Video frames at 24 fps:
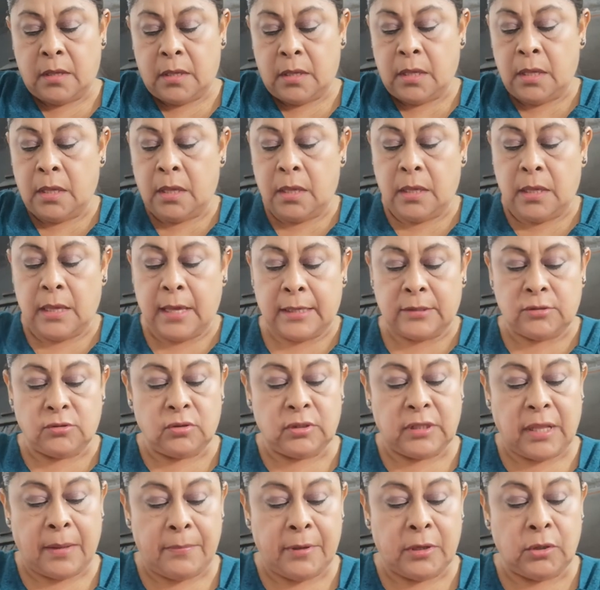y esto
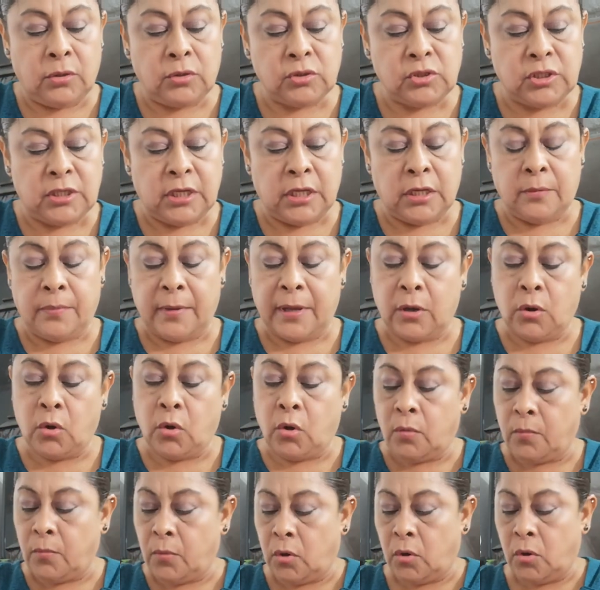también nos sirve
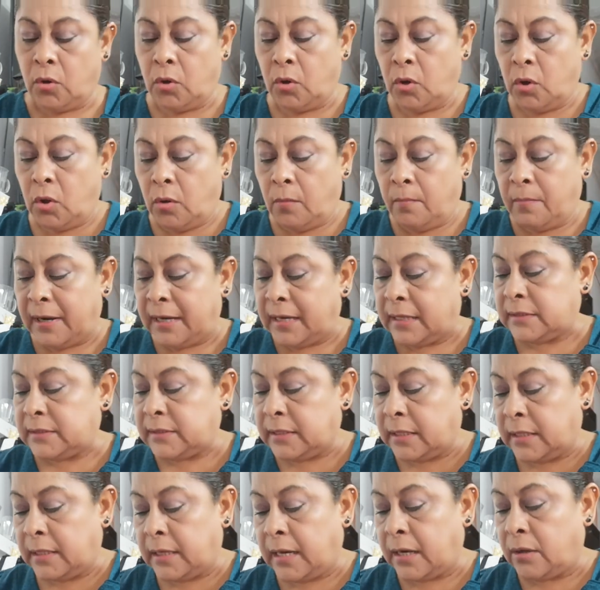como para
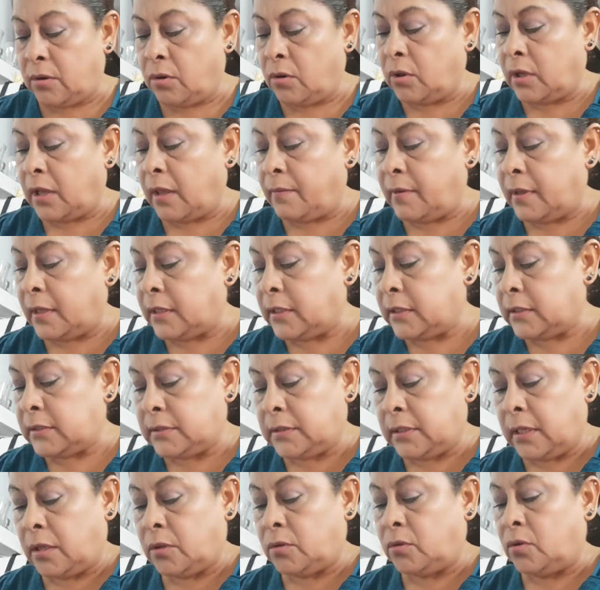cerrar lo que viene
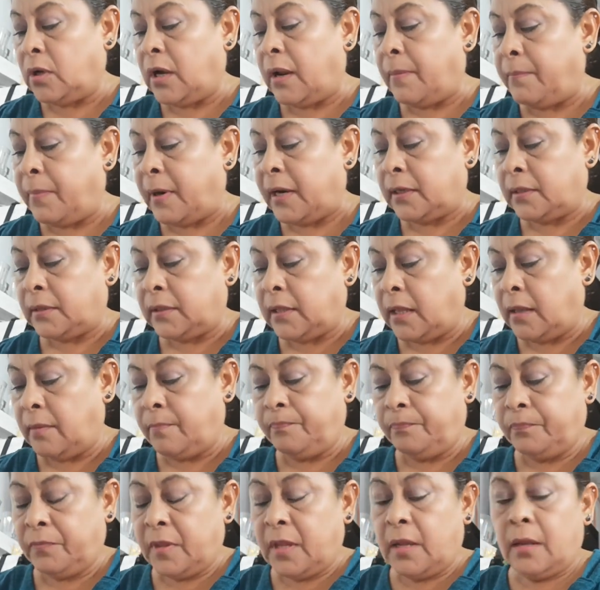siendo la parte
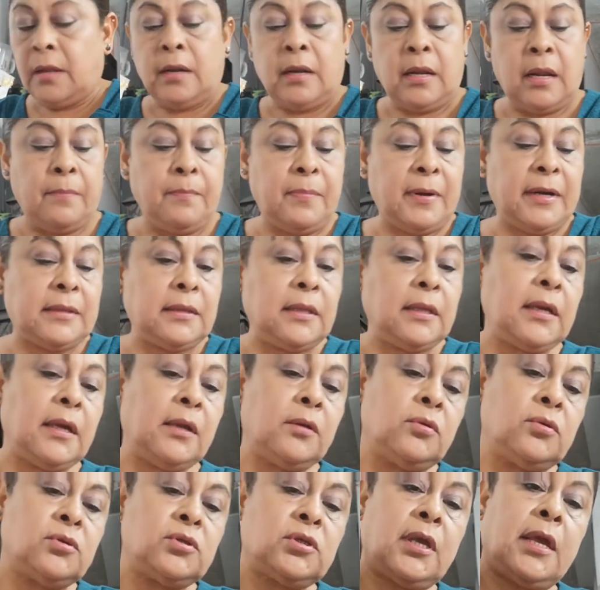la parte que
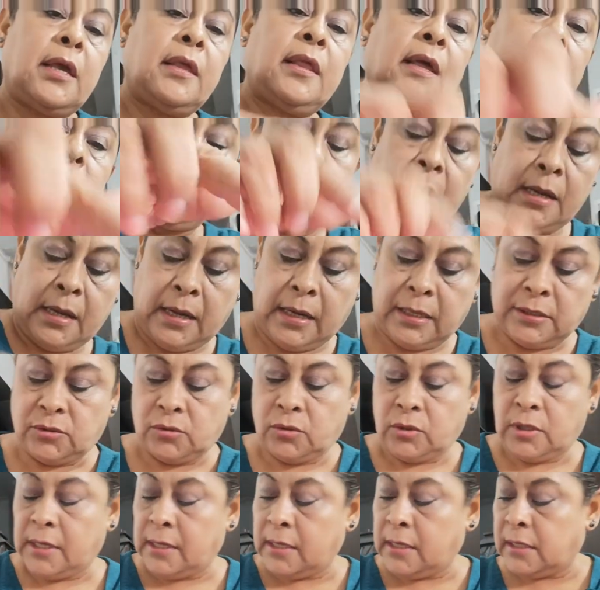nos queda en las
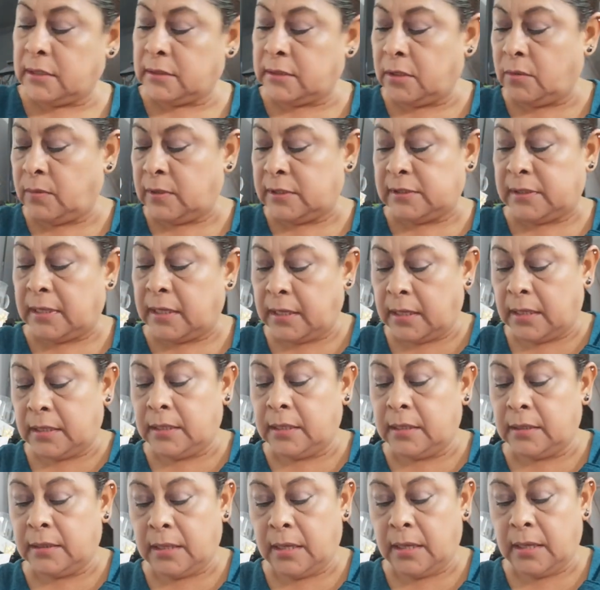orillas de nuestra
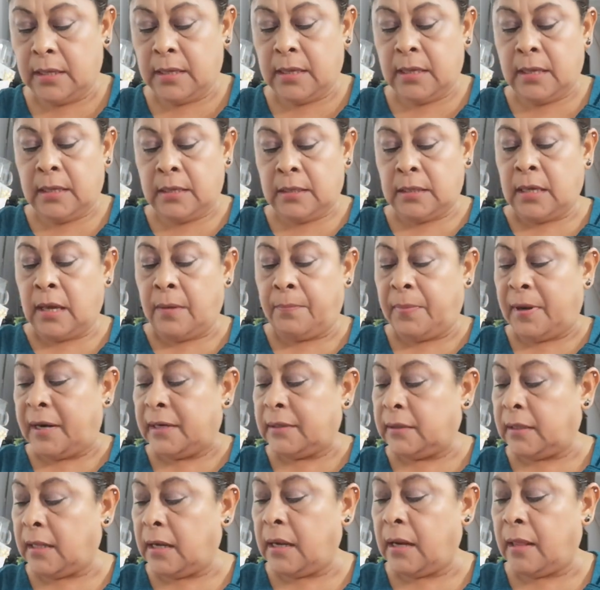cajita y
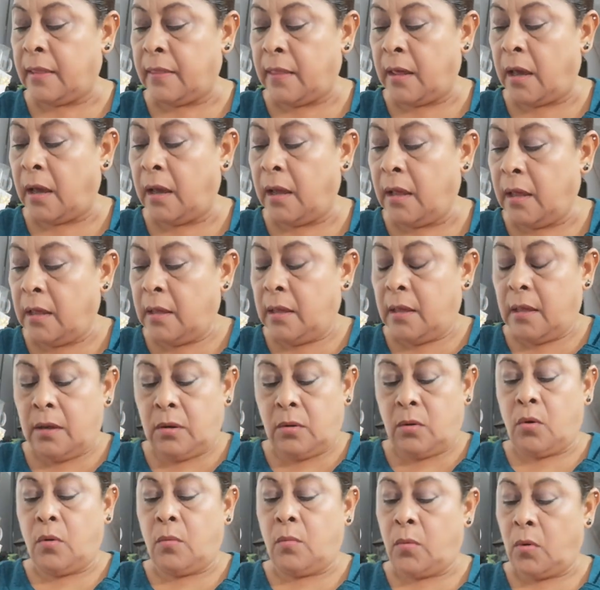aparte le da
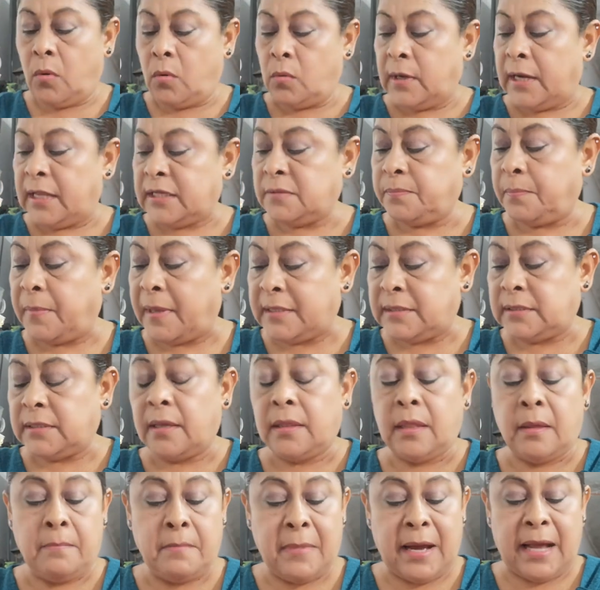como una especie
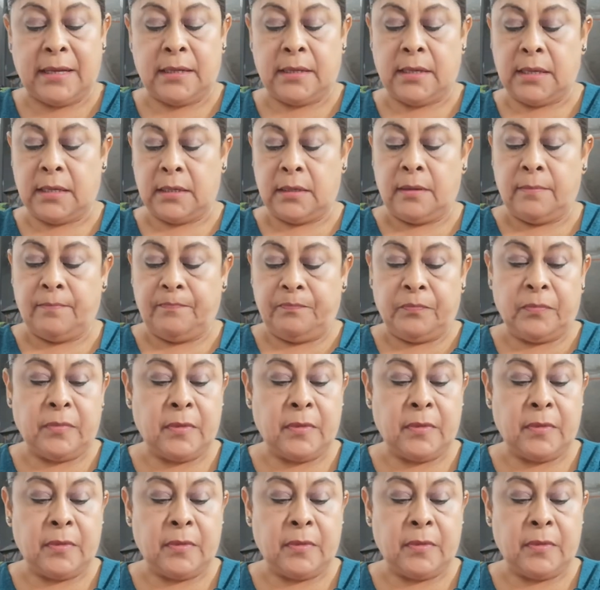de margen